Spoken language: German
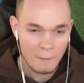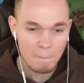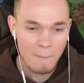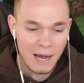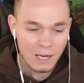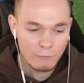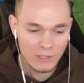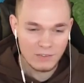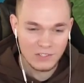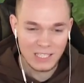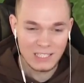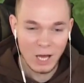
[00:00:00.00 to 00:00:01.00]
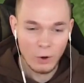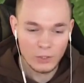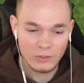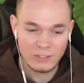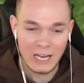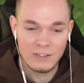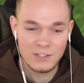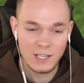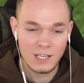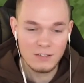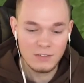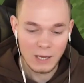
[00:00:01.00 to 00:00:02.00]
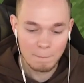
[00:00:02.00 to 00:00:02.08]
Machen wir jetzt genau das gleiche in der